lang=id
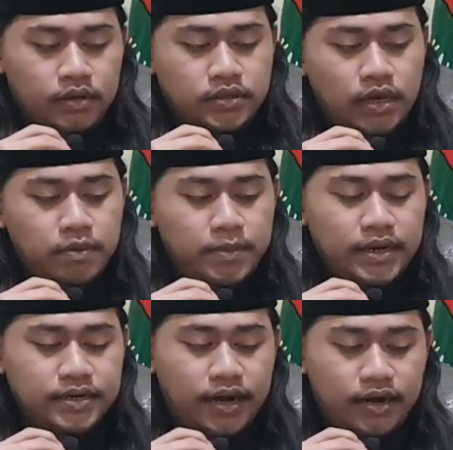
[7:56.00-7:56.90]
Saya
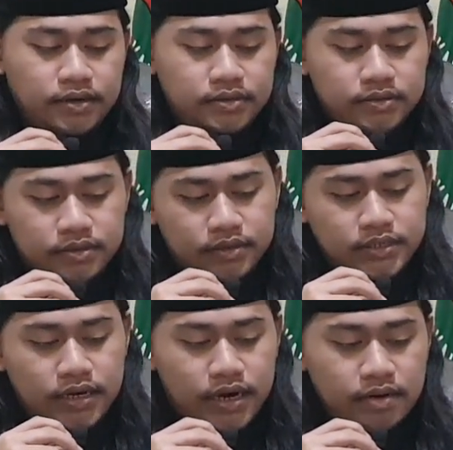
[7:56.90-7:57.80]
memandang
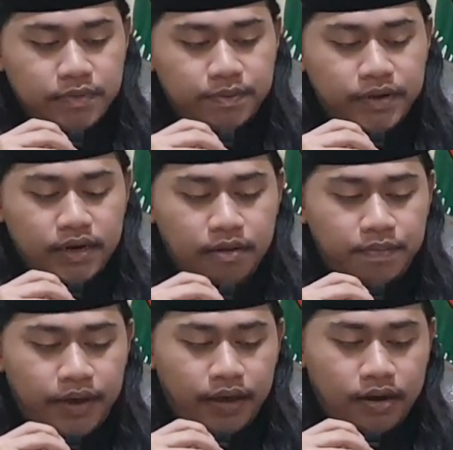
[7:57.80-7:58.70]
desakan pimpinan
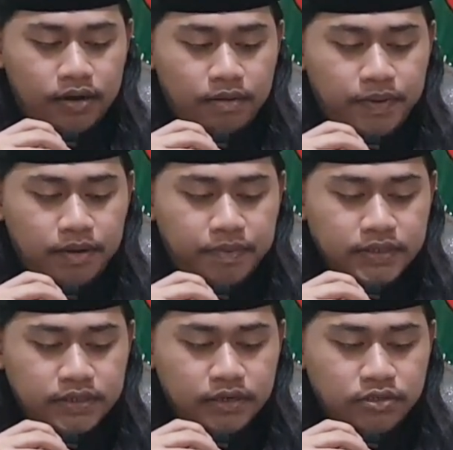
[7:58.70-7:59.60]
MPR kepada Presiden